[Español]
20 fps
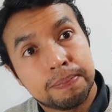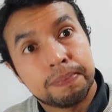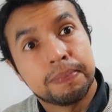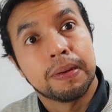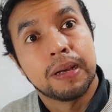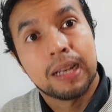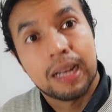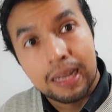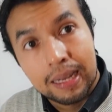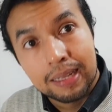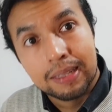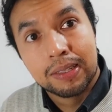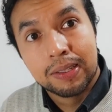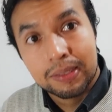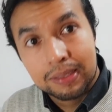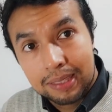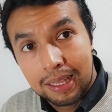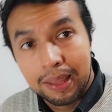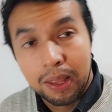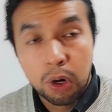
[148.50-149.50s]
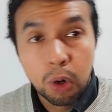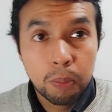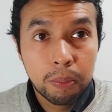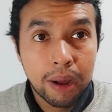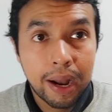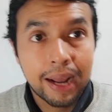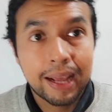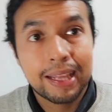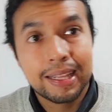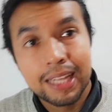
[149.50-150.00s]
para tener un
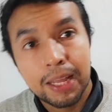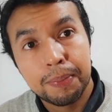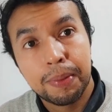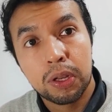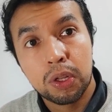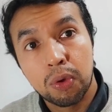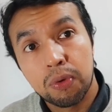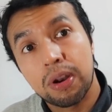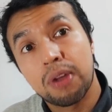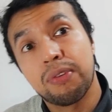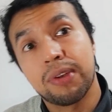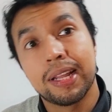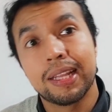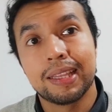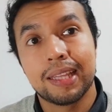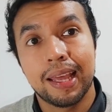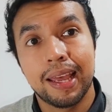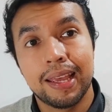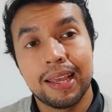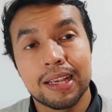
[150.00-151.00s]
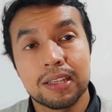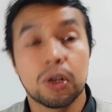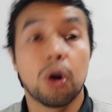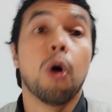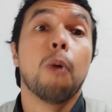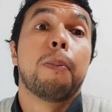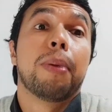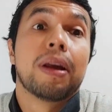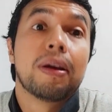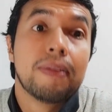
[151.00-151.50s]
margen de maniobra frente a ellas,
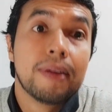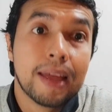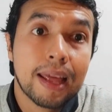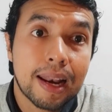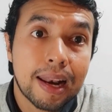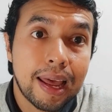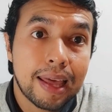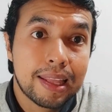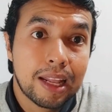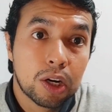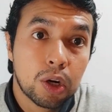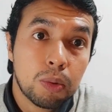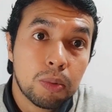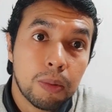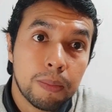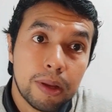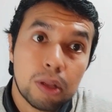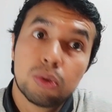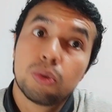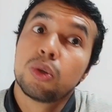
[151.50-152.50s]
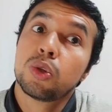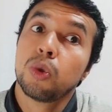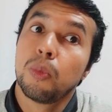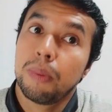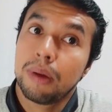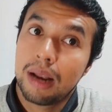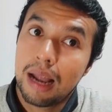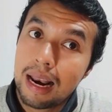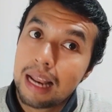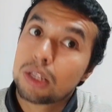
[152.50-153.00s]
o preverlas en algún momento y
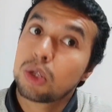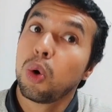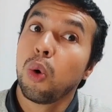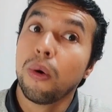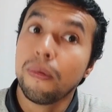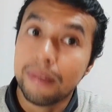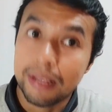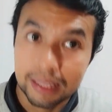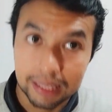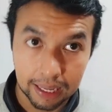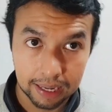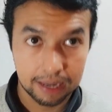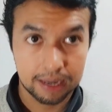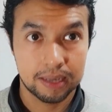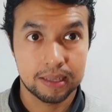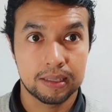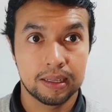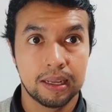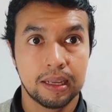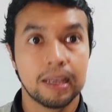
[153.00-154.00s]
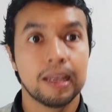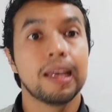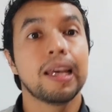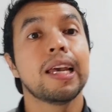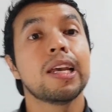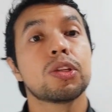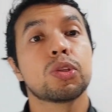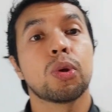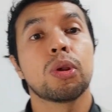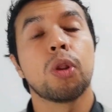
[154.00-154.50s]
superarlas o evitarlas.
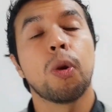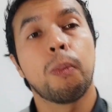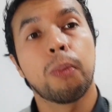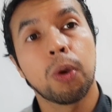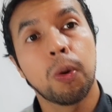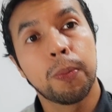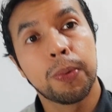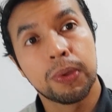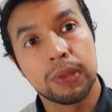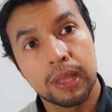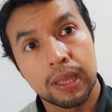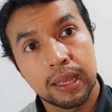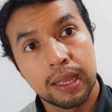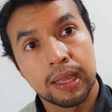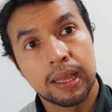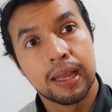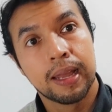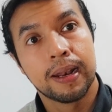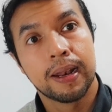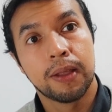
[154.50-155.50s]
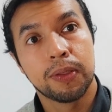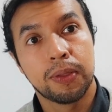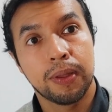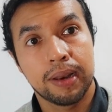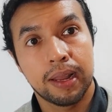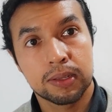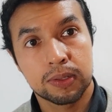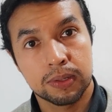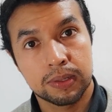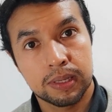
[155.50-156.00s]
Eso es lo propio de la
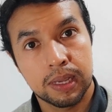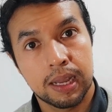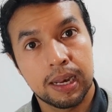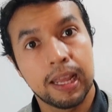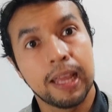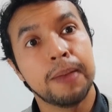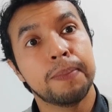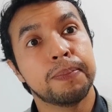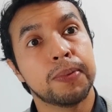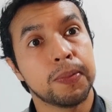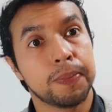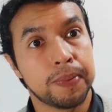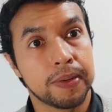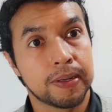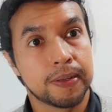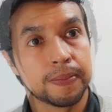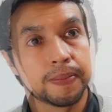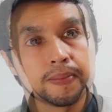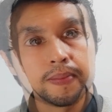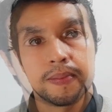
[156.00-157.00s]
teoría social es popular.